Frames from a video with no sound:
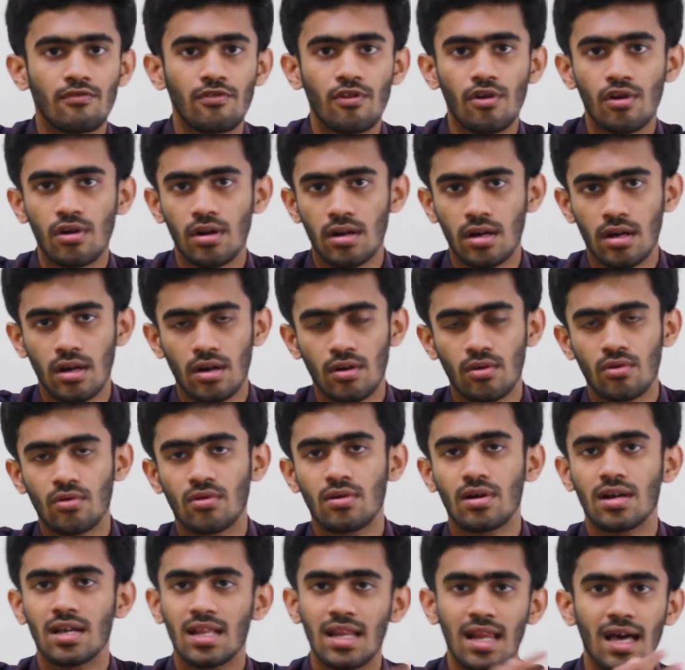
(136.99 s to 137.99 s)
ஃபோர்
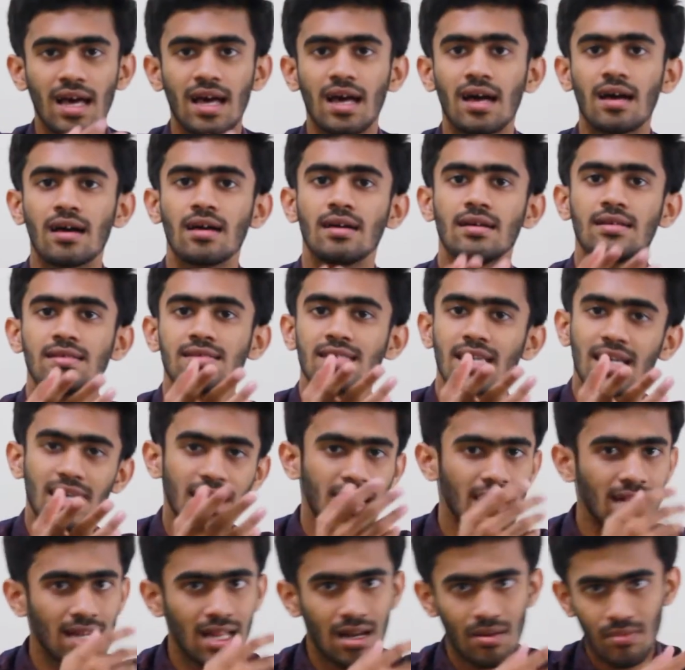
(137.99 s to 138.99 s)
இருக்கணும் இல்லை
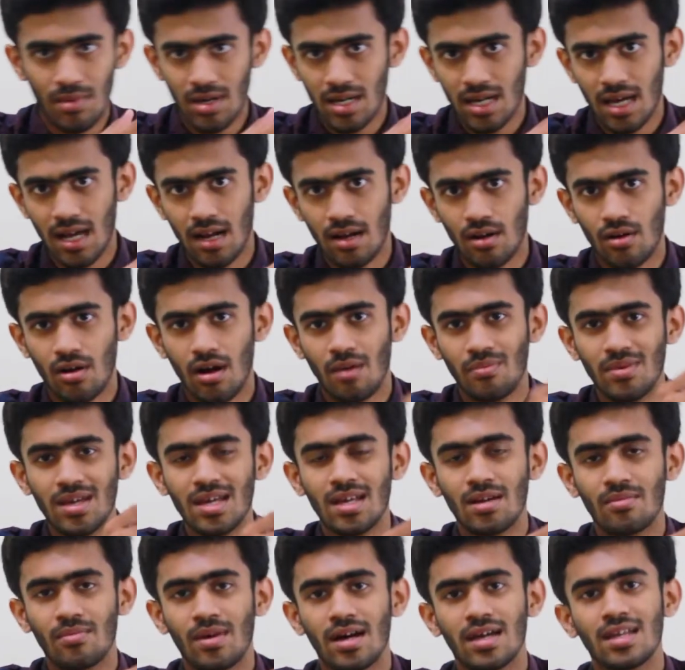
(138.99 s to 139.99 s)
செகண்ட் எலமெண்ட்டாக இருக்கணும்
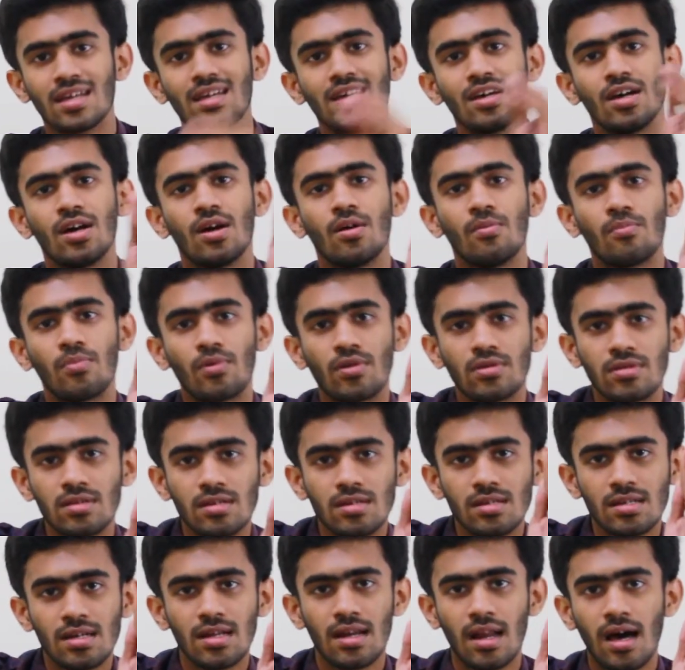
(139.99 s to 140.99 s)
அப்படிங்கிற மாதிரி
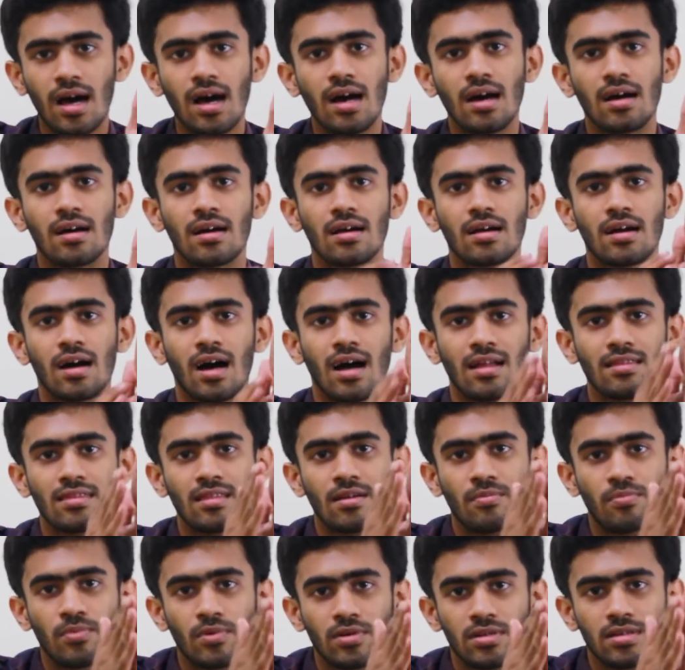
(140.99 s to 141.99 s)
பொசிஷனாக
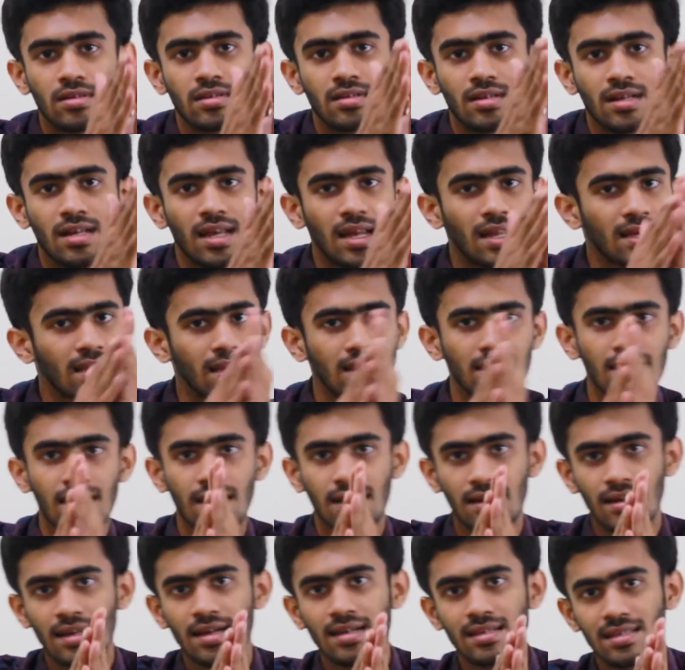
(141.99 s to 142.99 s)
அந்த பொசிஷனில் எனக்கு
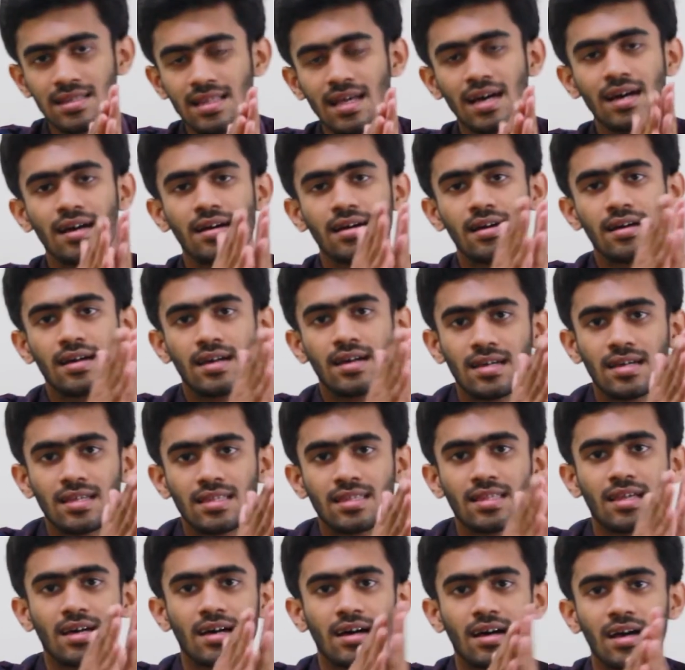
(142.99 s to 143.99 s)
இந்த இண்டெக்ஸில்
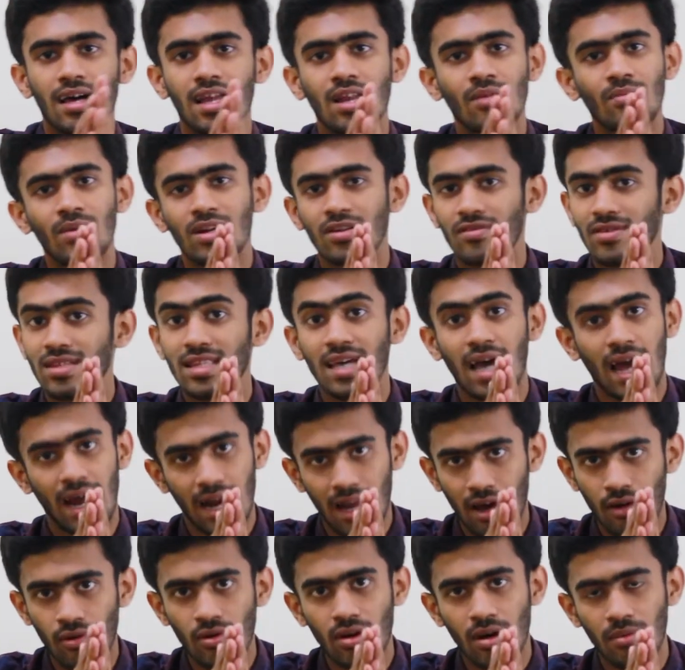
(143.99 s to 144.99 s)
இந்த எலமெண்ட் வந்து
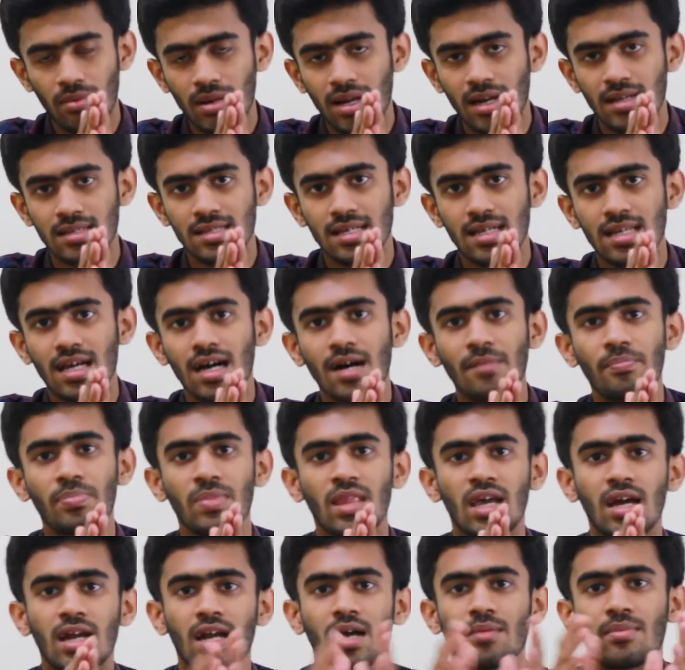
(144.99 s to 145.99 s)
ஆட் ஆகணும் அப்படின்னு வச்சிங்கன்னா
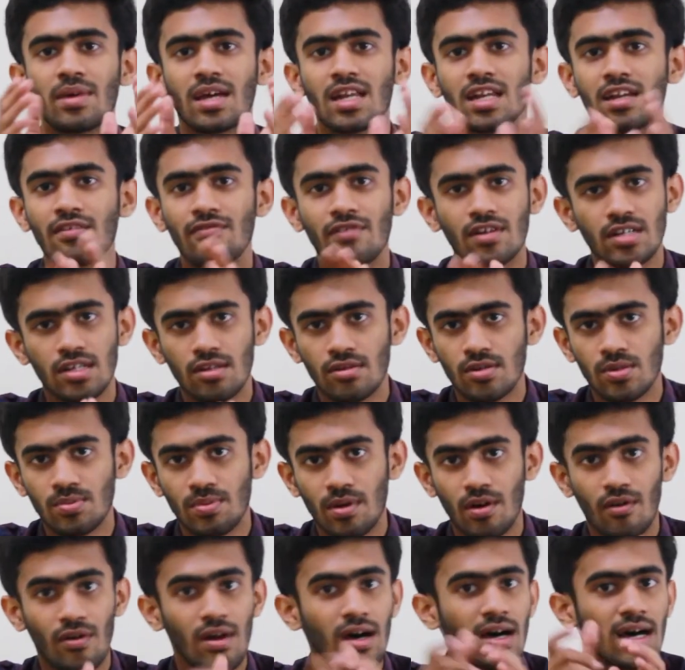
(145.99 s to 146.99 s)
நம்ம என்ன ஃபங்க்ஷன்
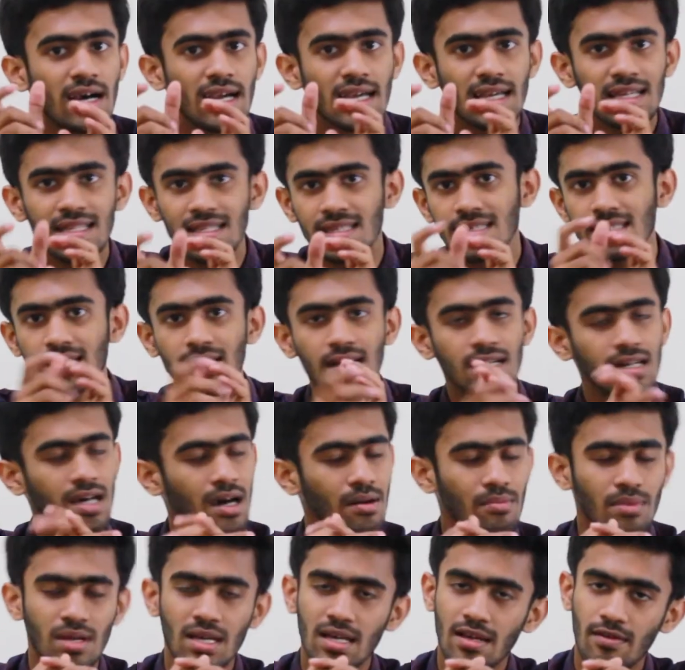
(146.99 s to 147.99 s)
யூஸ் பண்ணோம்னா இன்சர்ட்
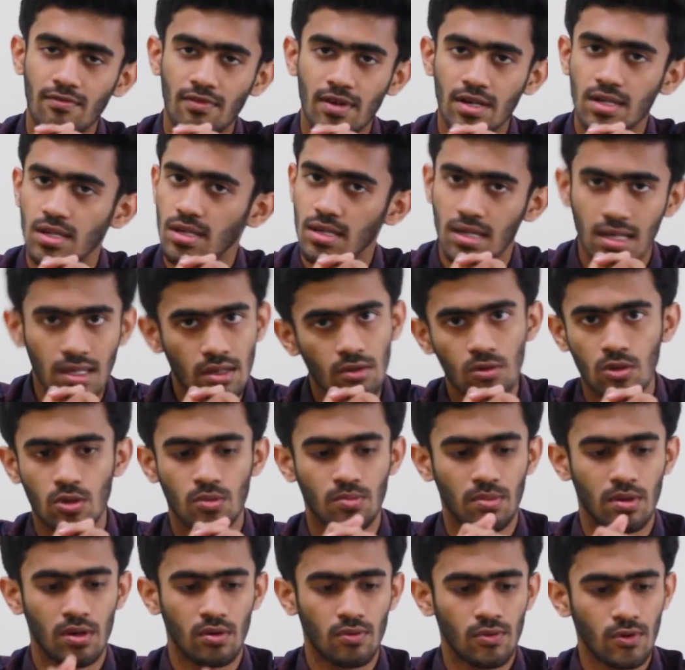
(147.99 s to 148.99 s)
அப்படிங்கிற ஃபங்க்ஷனை
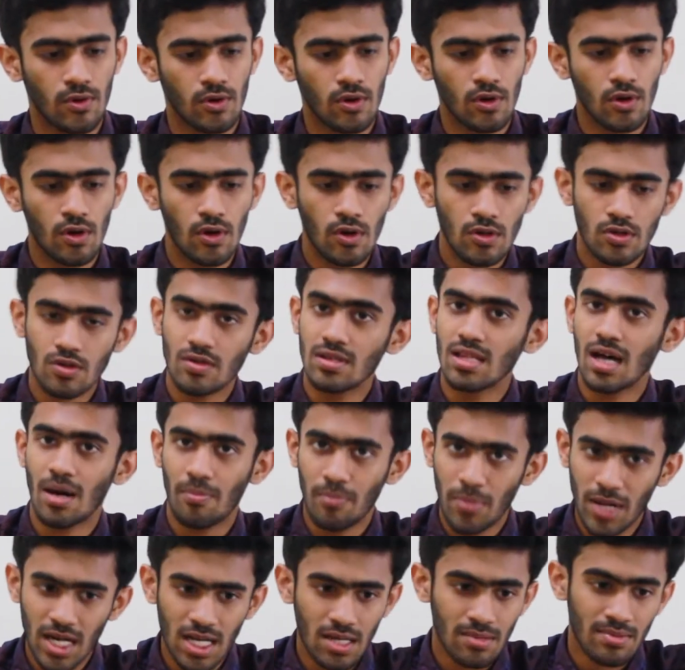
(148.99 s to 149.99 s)
யூஸ் பண்ணுவோம் ஸோ இந்த
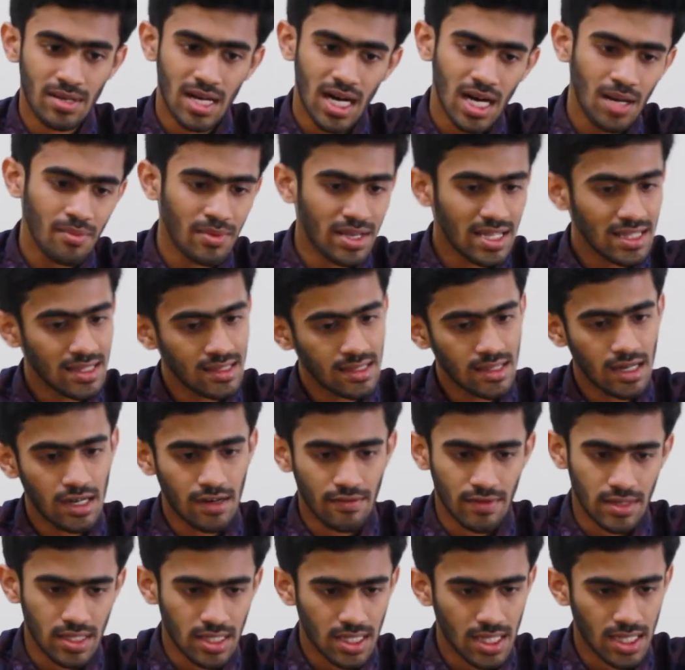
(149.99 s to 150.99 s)
அப்பெண்டுக்கு பதிலாக நம்ம
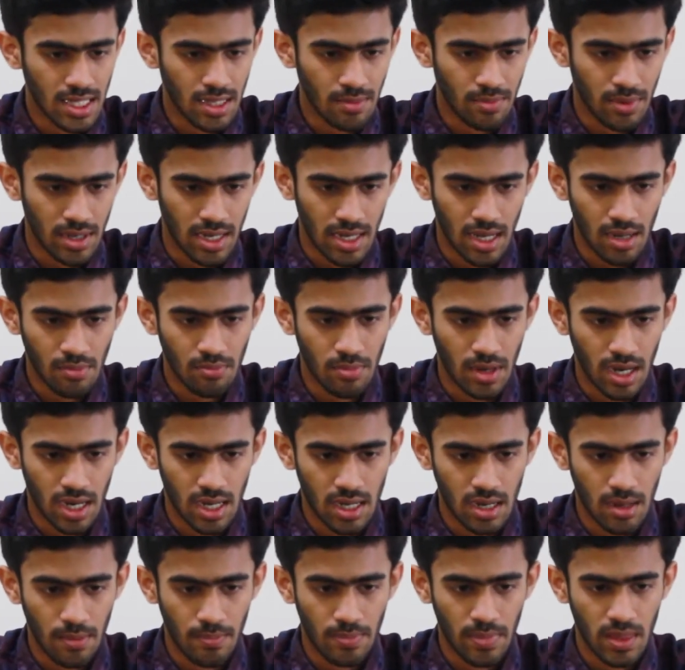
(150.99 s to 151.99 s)
இன்சர்ட் வச்சு என்ன பண்ணலான்னு
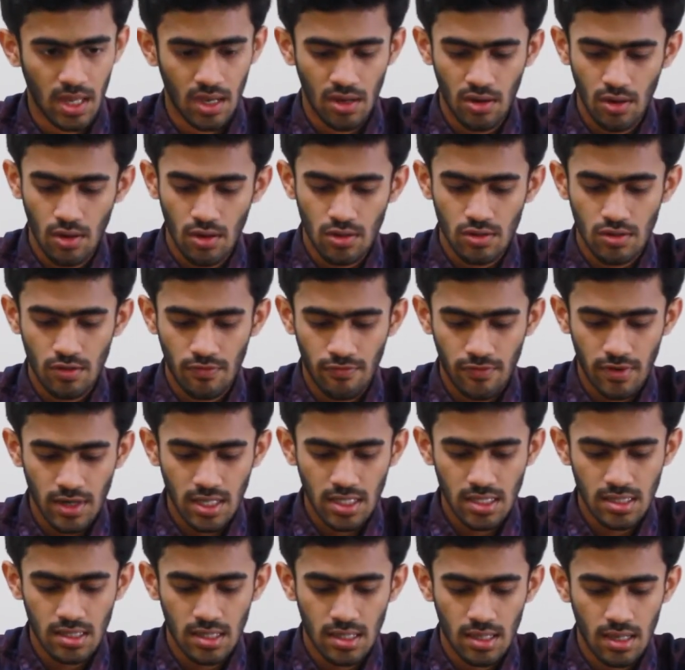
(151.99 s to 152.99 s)
பார்க்கலாம் ஸோ
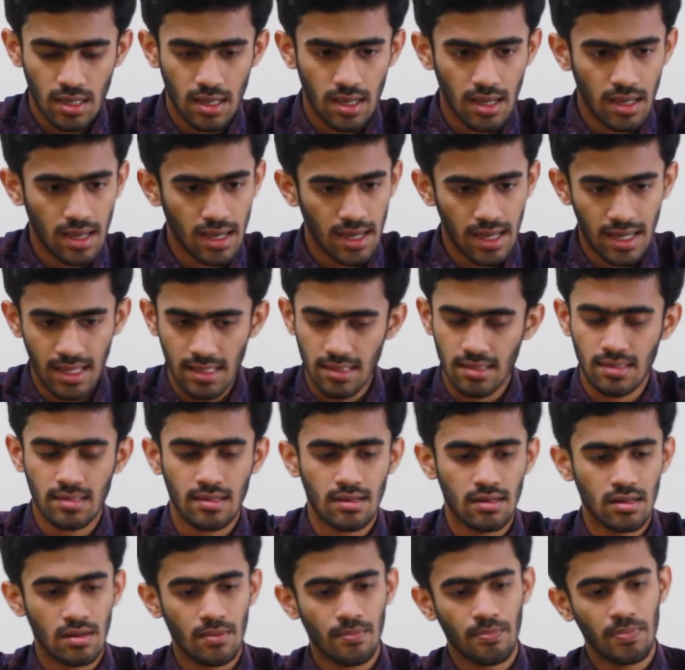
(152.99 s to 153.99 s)
ஃபர்ஸ்ட்
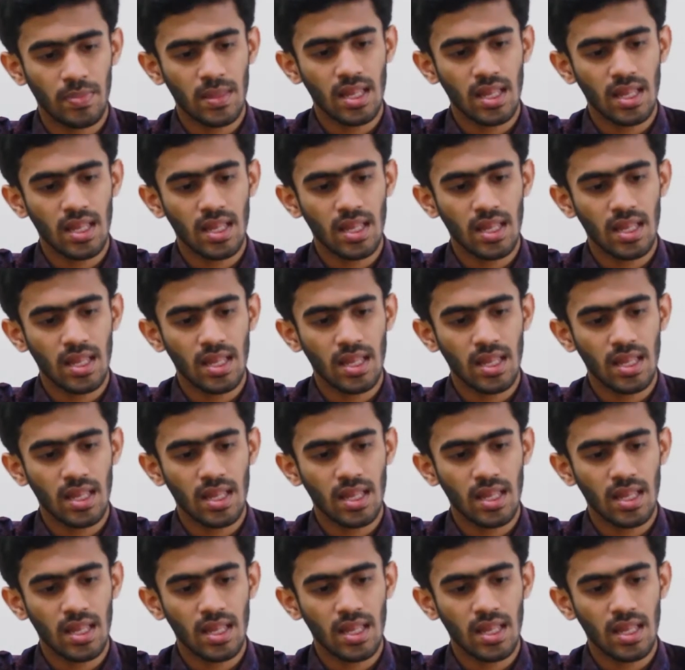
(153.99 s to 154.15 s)
இன்சர்ட்